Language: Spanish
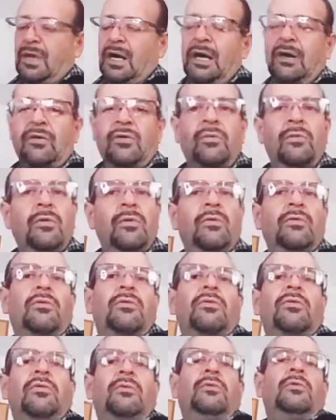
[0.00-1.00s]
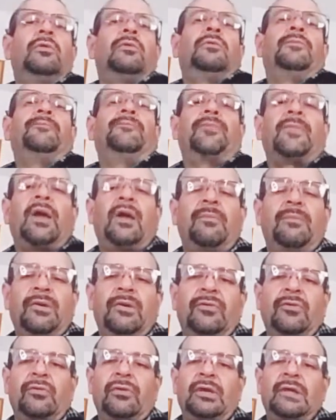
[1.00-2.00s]
Como, hay
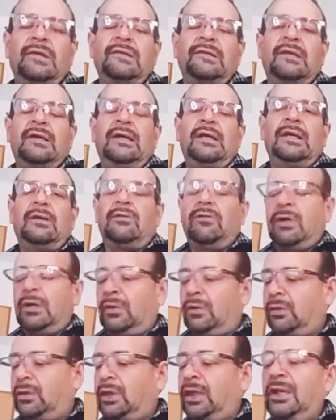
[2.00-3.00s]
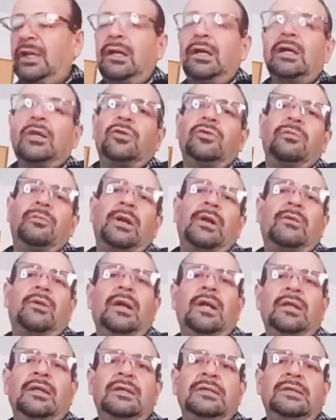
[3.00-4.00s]
personas que cuando tienen que tomar una
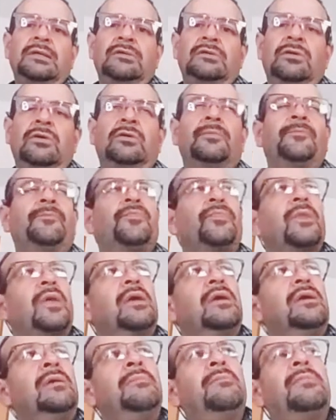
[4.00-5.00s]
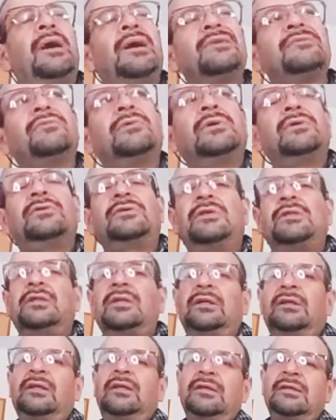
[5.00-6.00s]
decisión, y más cuando se
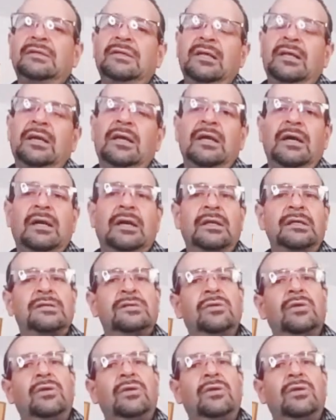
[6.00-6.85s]
trata de seguir a Cristo,